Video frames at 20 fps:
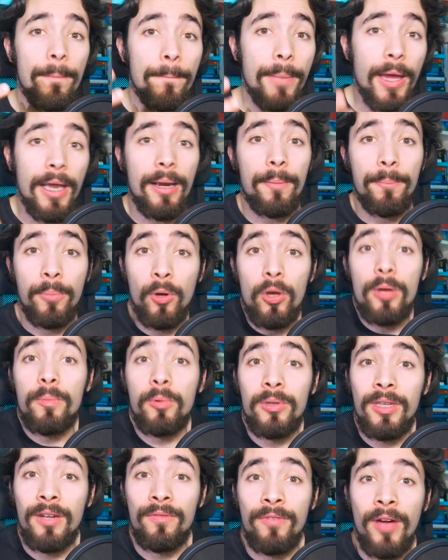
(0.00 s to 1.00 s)
per poi
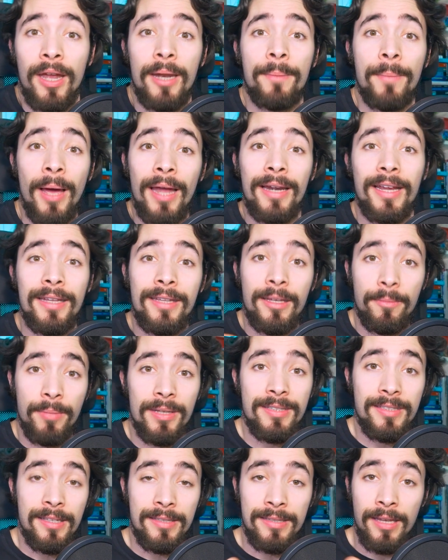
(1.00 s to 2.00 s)
poter fare marketing,
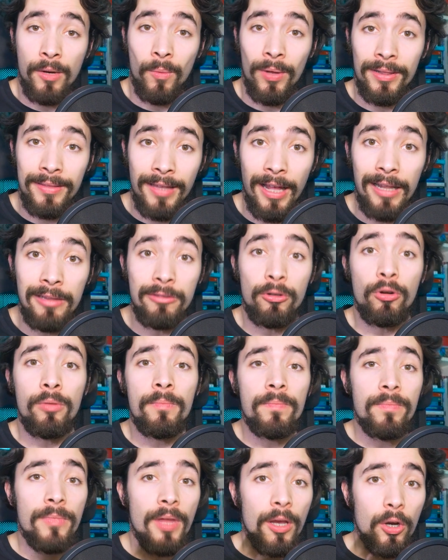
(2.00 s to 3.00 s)
business e quant'altro
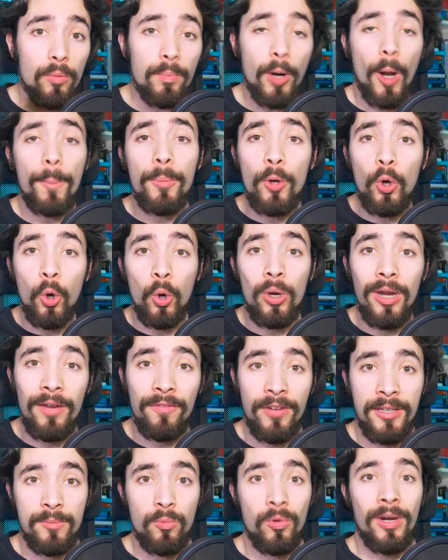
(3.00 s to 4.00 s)
proprio con le
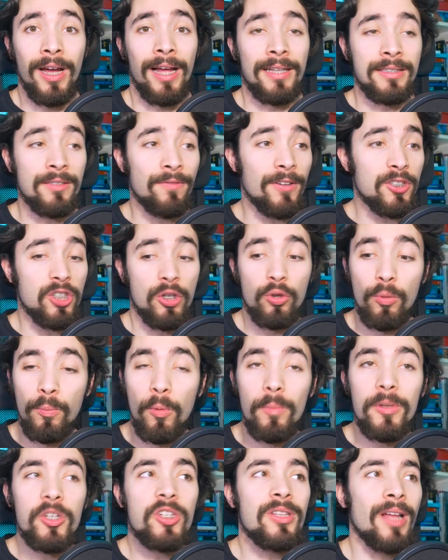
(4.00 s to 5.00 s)
Facebook Ads, facendo
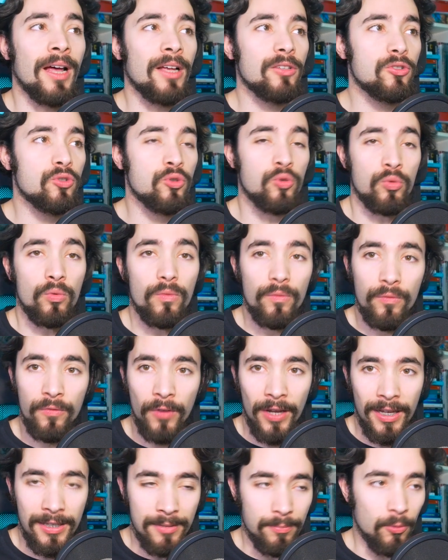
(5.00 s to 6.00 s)
pubblicità su
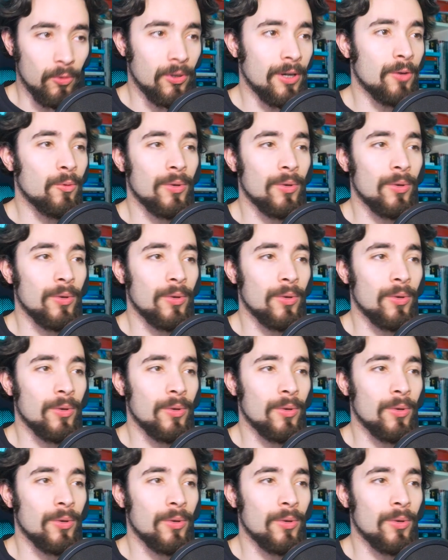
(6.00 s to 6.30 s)
Facebook.